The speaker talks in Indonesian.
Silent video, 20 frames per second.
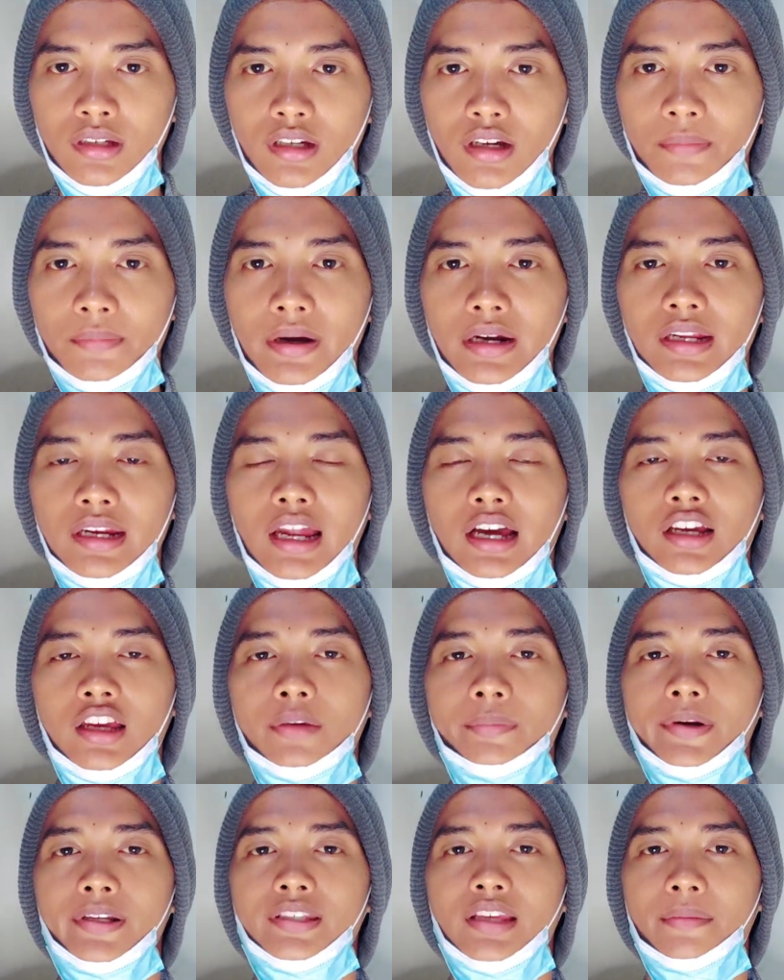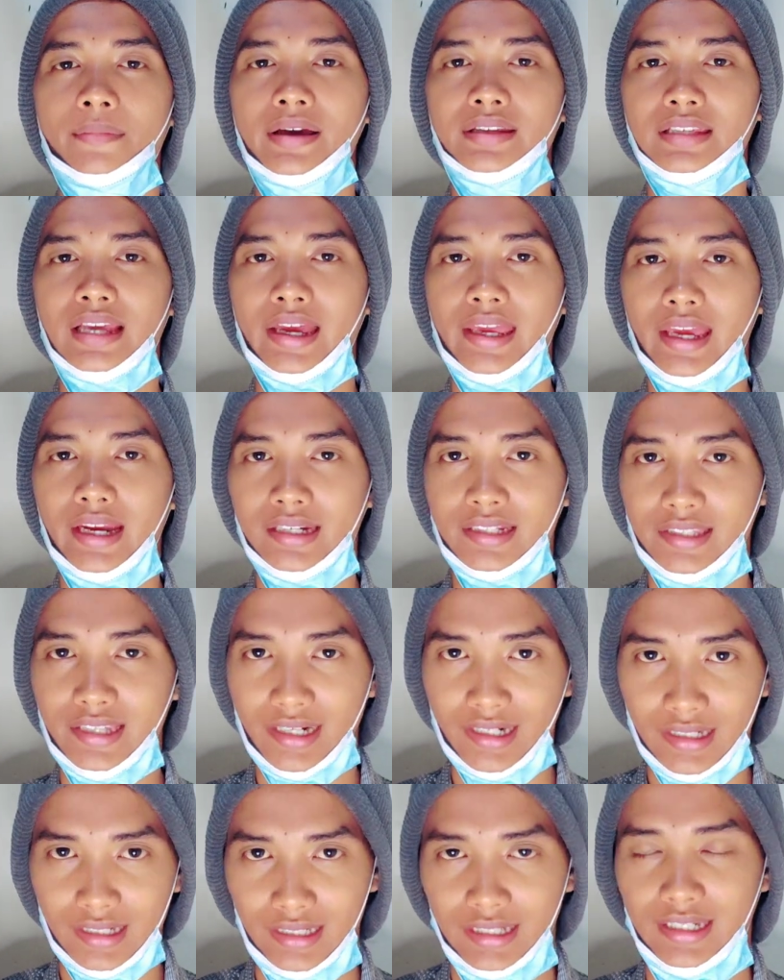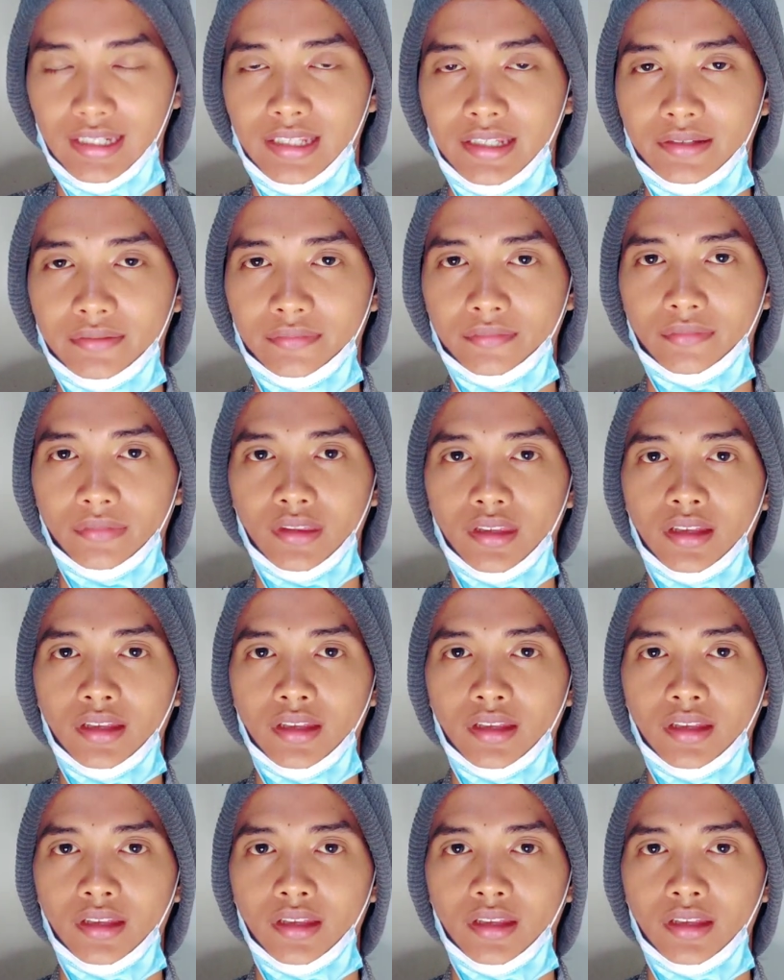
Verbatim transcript: kembali lagi bersama saya di channel ini.